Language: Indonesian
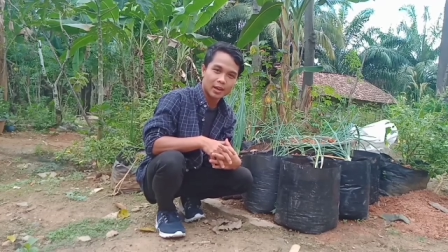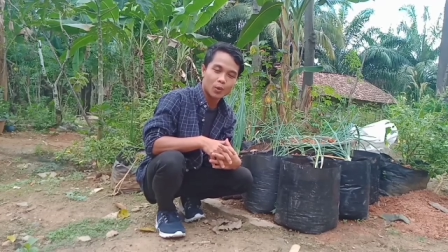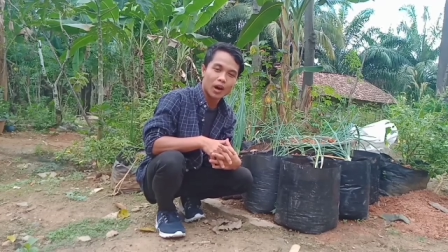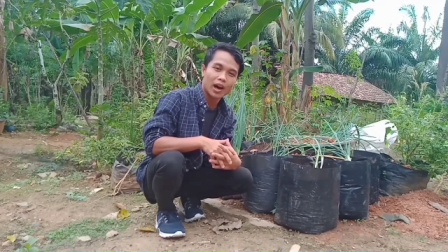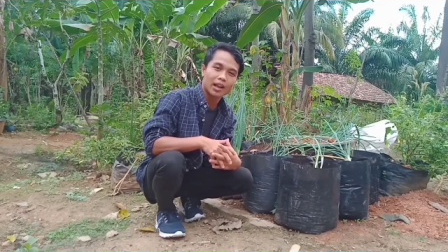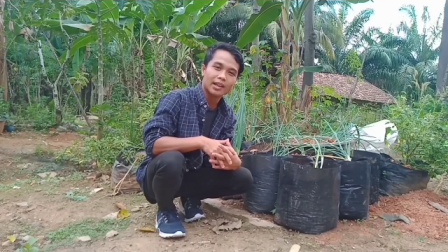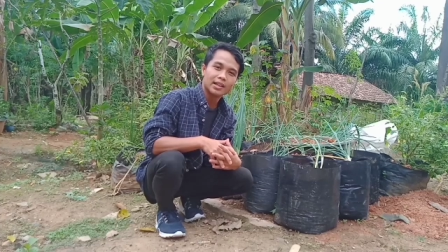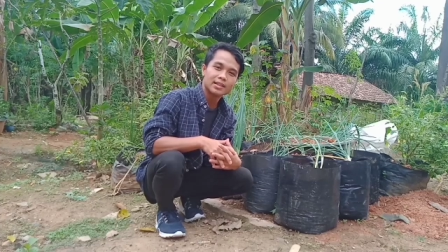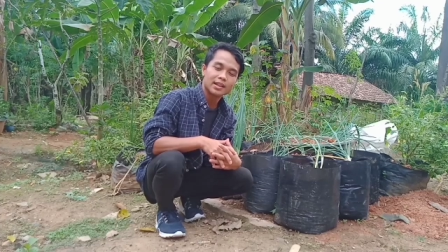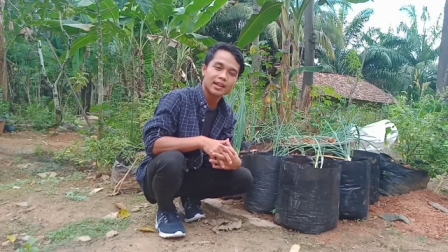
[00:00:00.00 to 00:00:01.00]
Dua hal
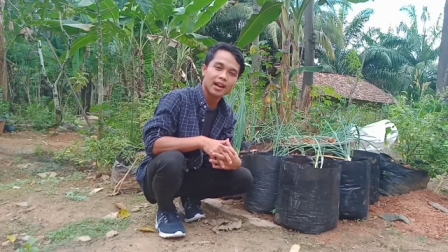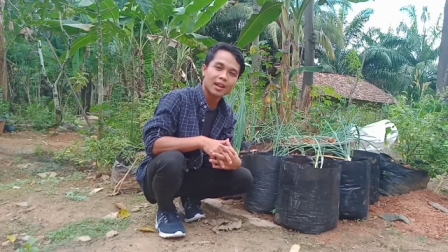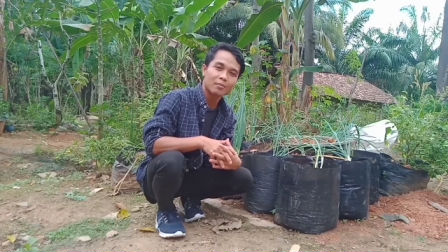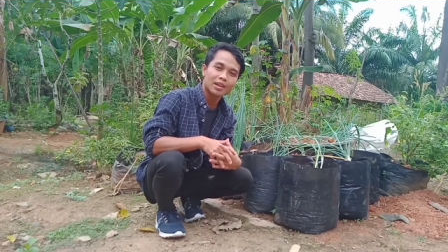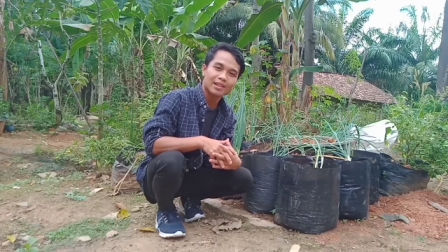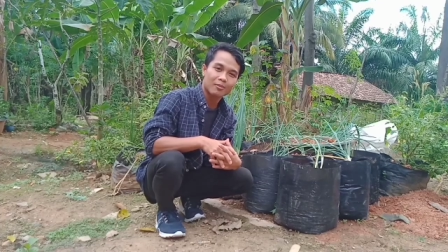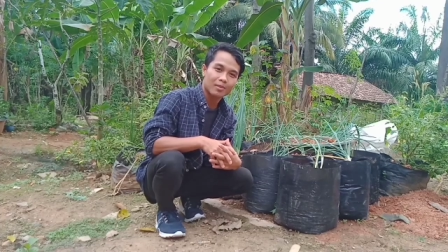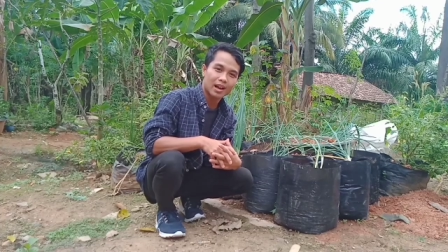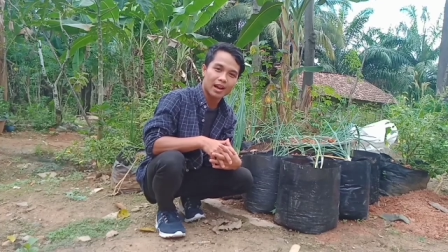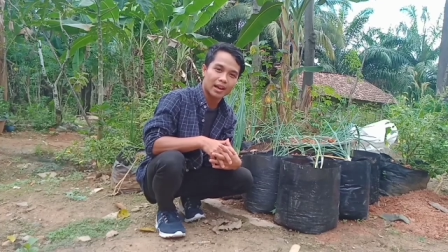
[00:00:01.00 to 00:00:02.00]
ini seringkali
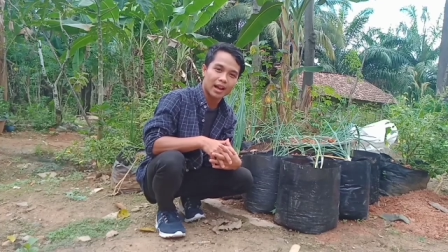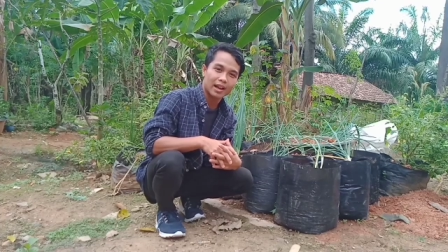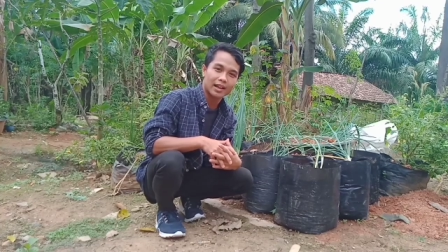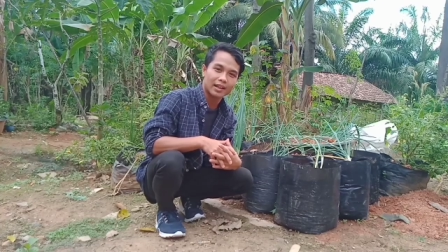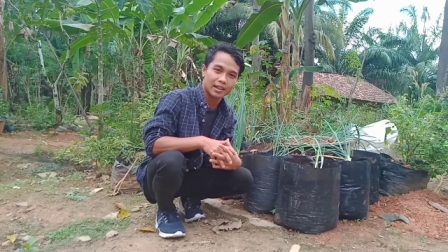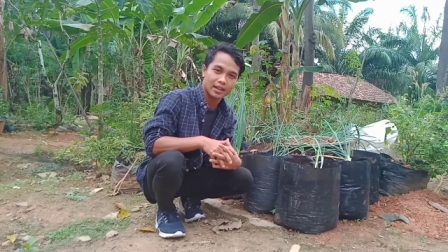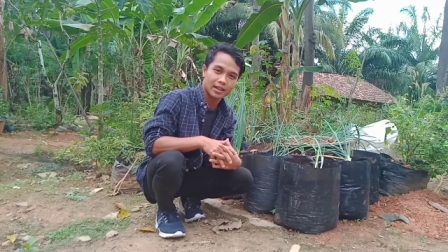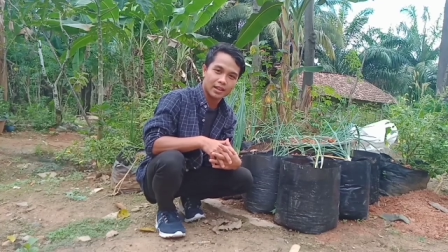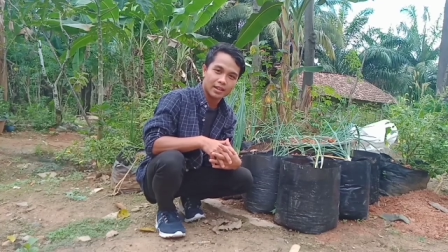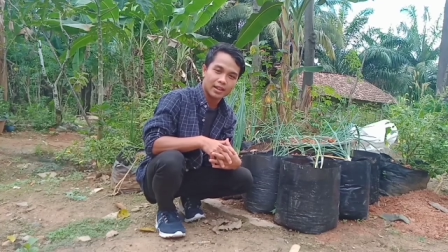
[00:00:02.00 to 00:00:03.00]
bertabrakan adanya,
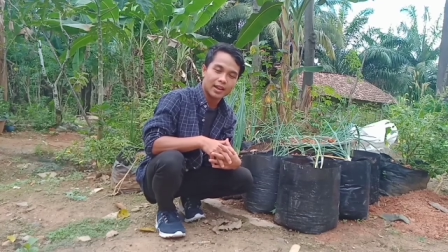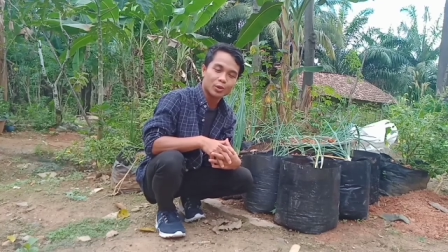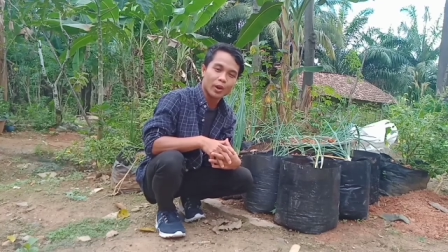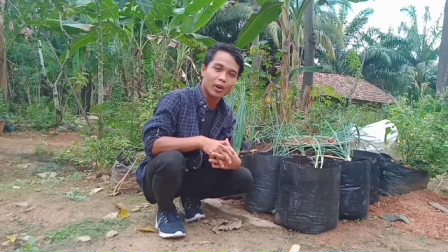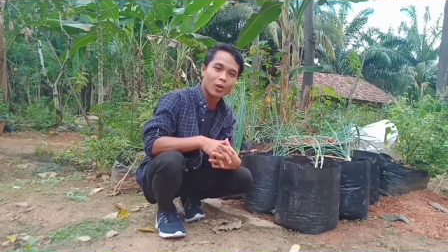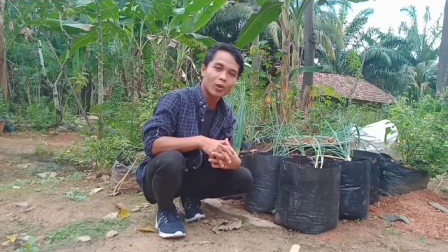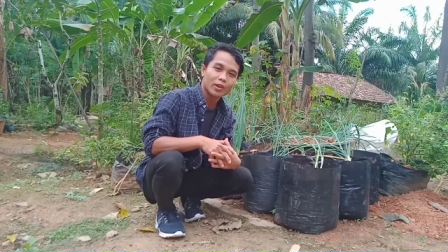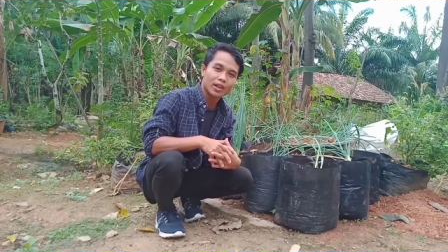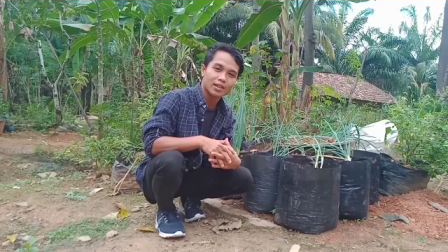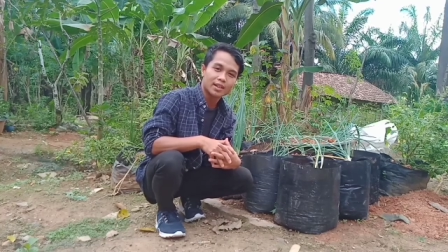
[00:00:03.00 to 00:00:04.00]
yaitu
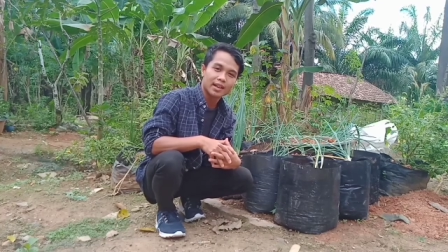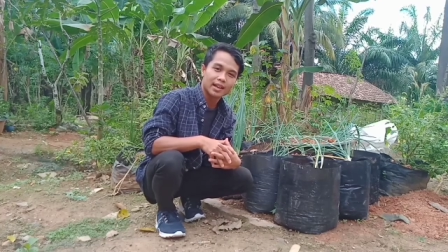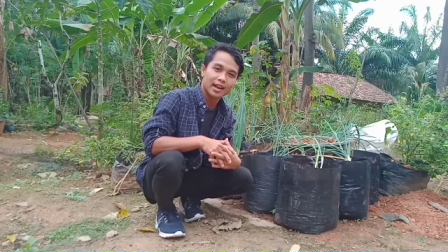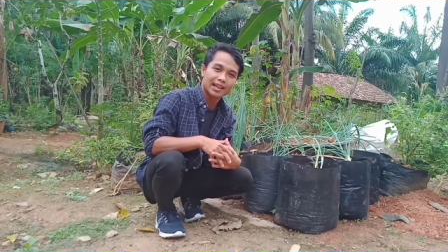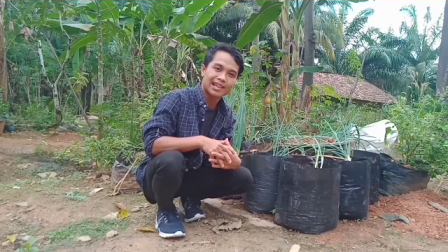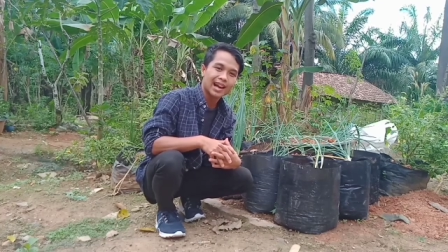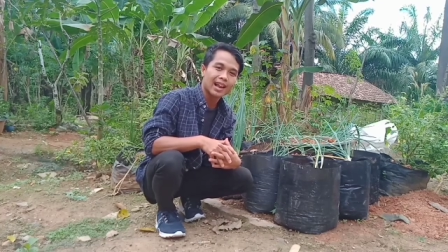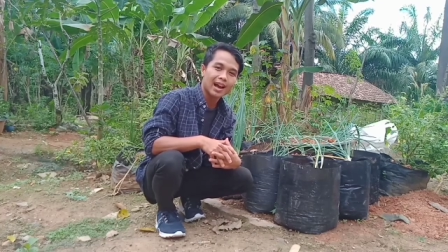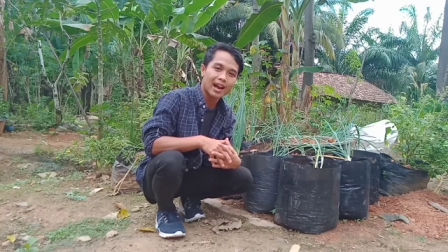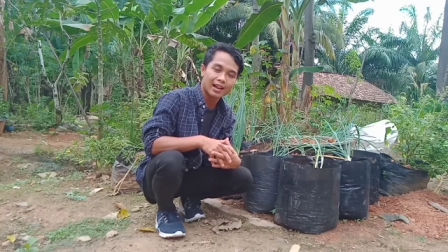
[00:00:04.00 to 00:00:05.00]
ekologi yang seringkali
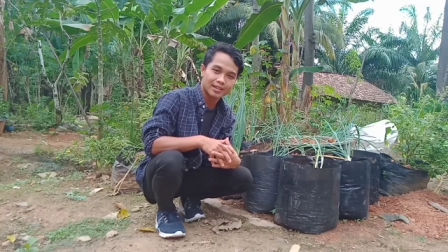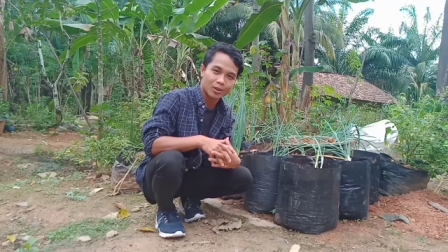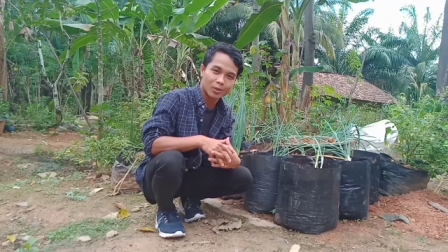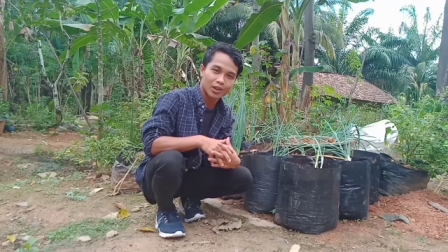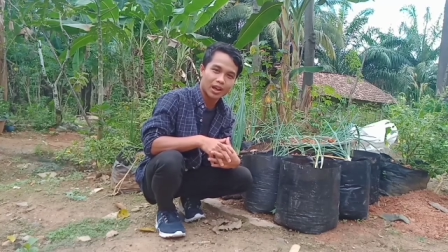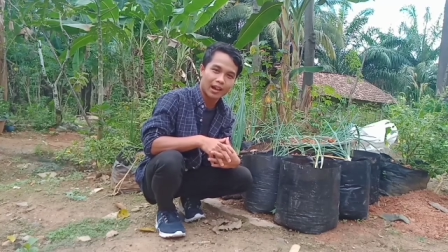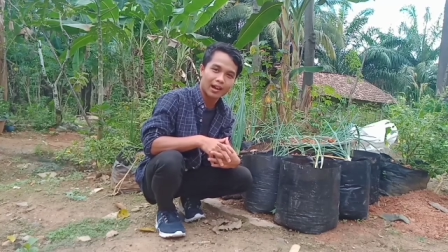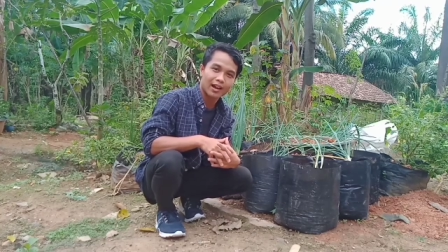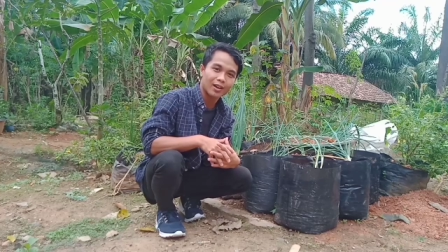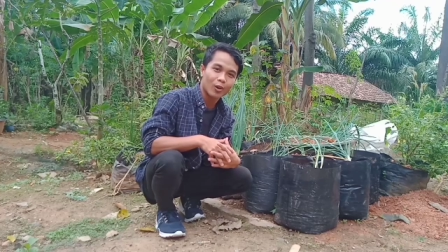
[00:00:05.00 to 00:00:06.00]
kalah atau
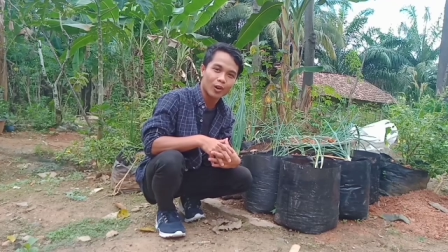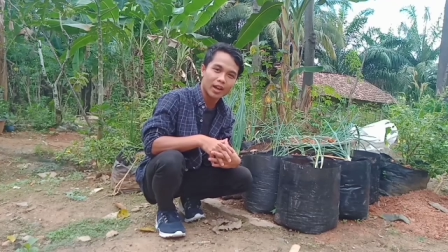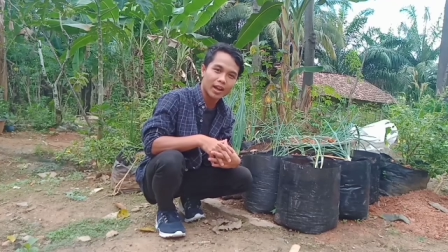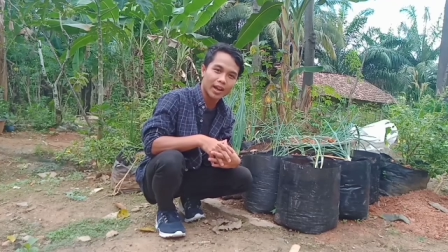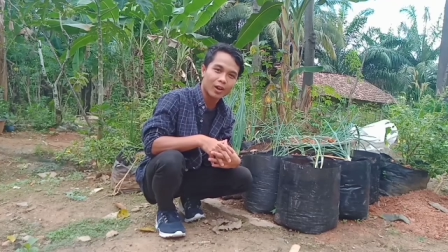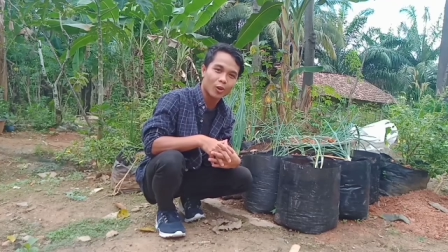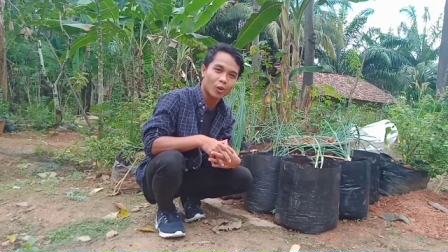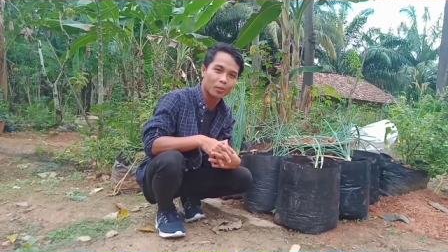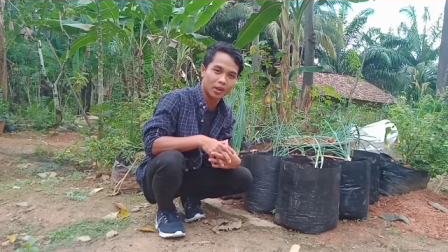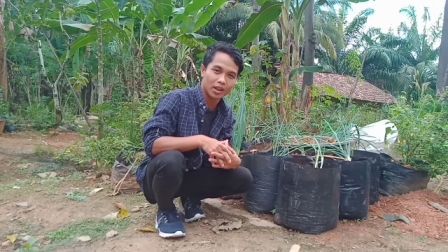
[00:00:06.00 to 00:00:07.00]
dikalahkan oleh
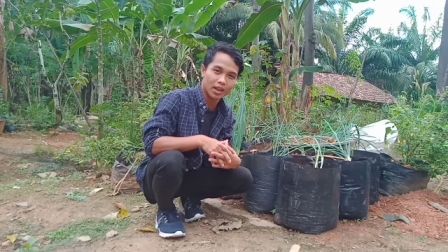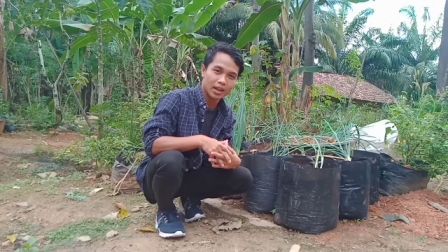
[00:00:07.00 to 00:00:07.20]
ekonomi.